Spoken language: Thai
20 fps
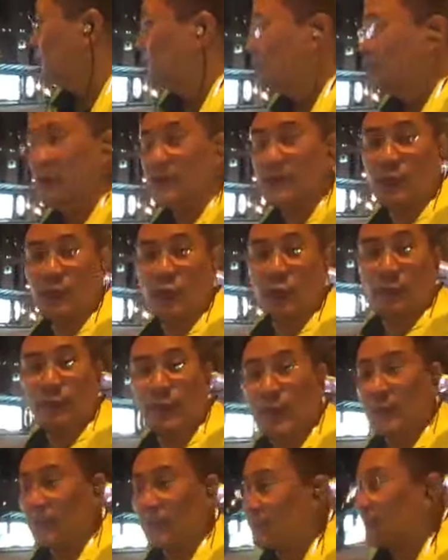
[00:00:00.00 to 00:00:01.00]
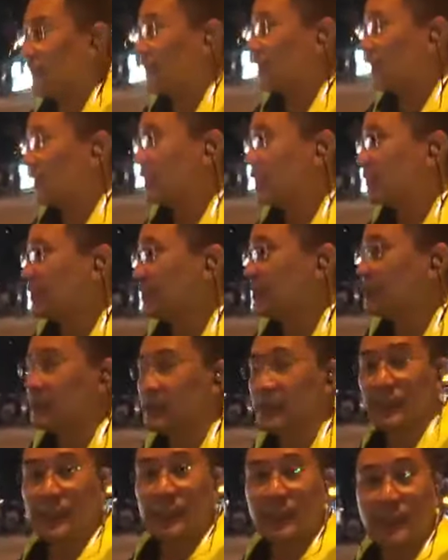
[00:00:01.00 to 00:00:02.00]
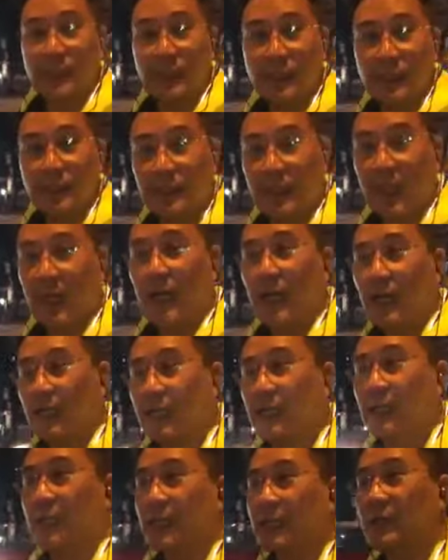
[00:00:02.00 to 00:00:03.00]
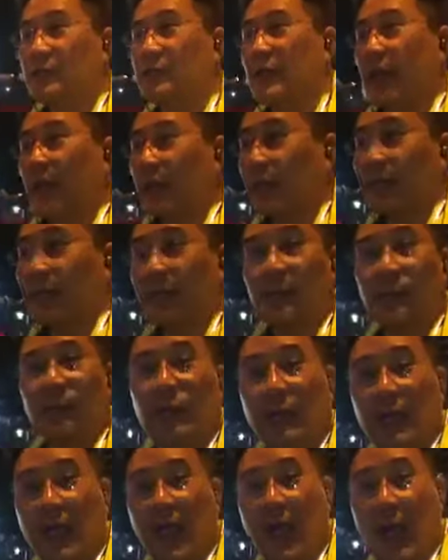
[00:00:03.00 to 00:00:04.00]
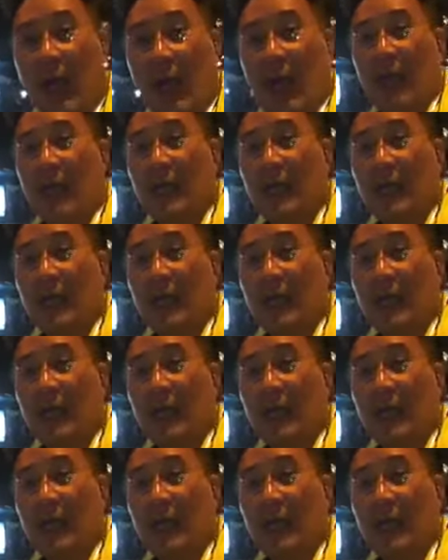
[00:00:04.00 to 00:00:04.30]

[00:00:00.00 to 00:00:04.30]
เมื่อสักครู่เปิดเพลงชาติสหรัฐอเมริกา